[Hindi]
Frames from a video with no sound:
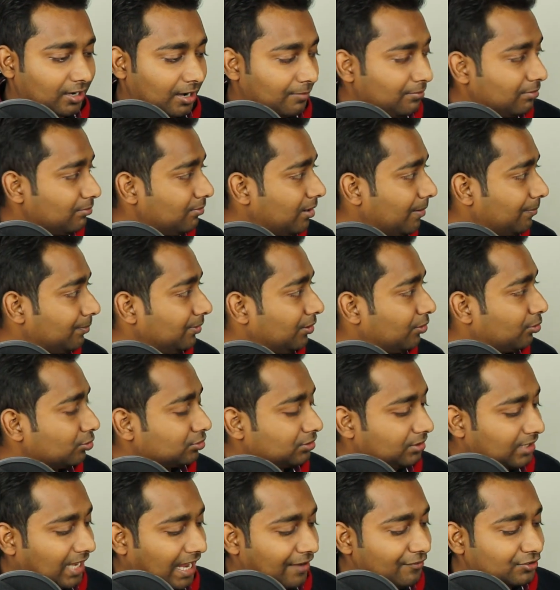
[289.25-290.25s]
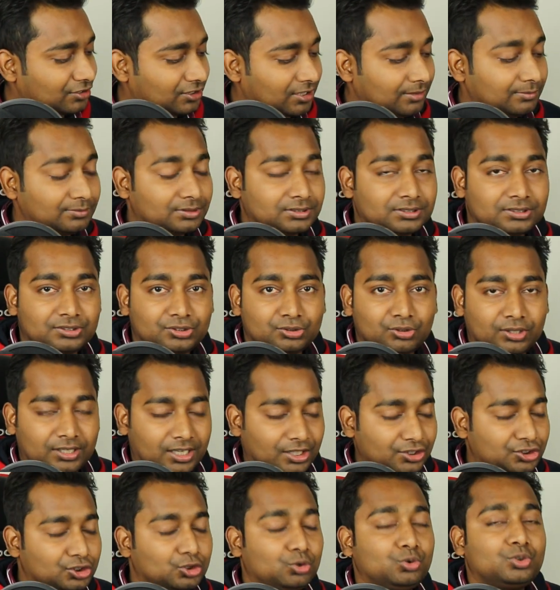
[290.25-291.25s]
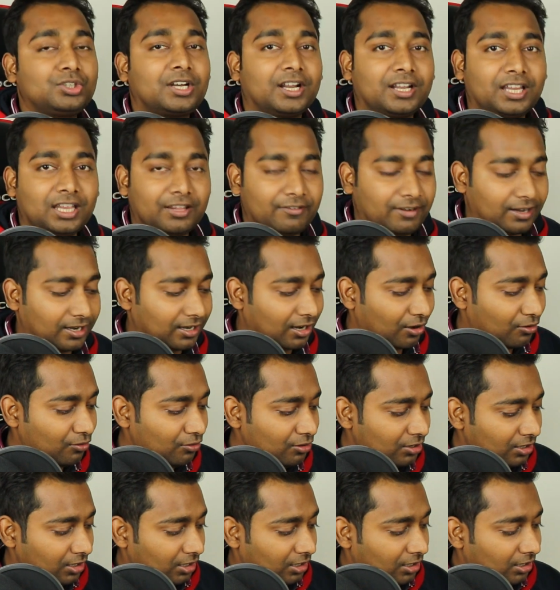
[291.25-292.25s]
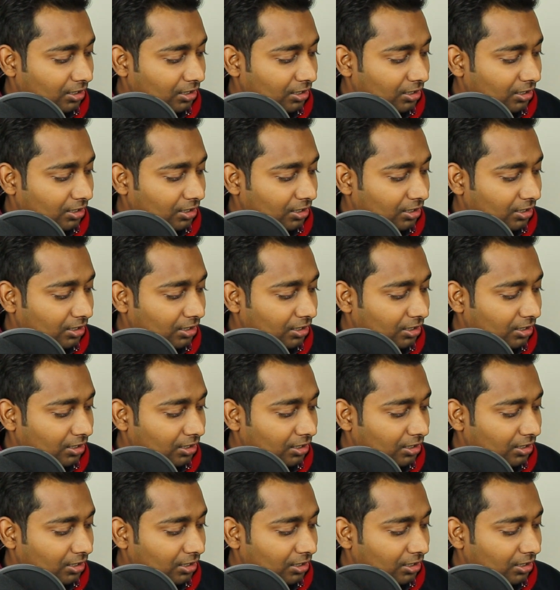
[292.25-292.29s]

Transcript: अब मैं अपनी कुछ लाइव स्ट्रीम्स जो है ना शूट करने वाला हूँ